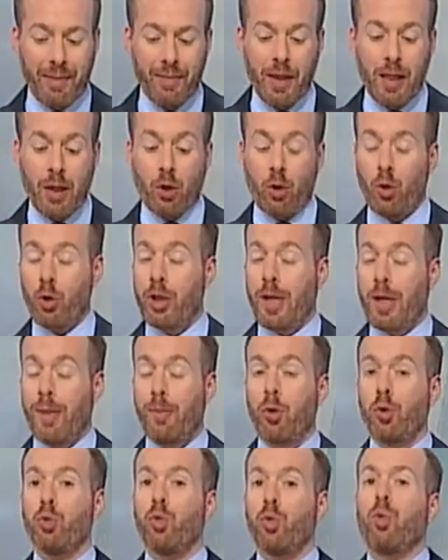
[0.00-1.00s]
Conosciamolo
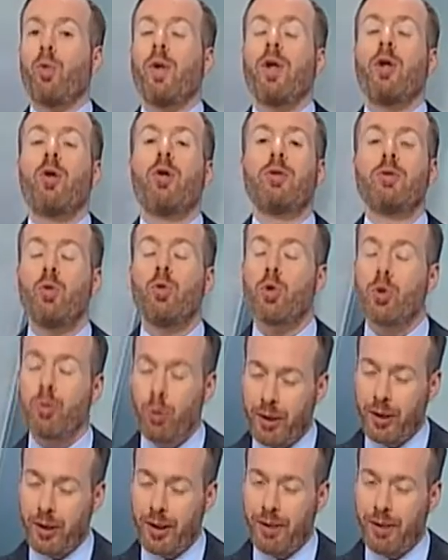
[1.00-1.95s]
dunque con Lucio Bondi.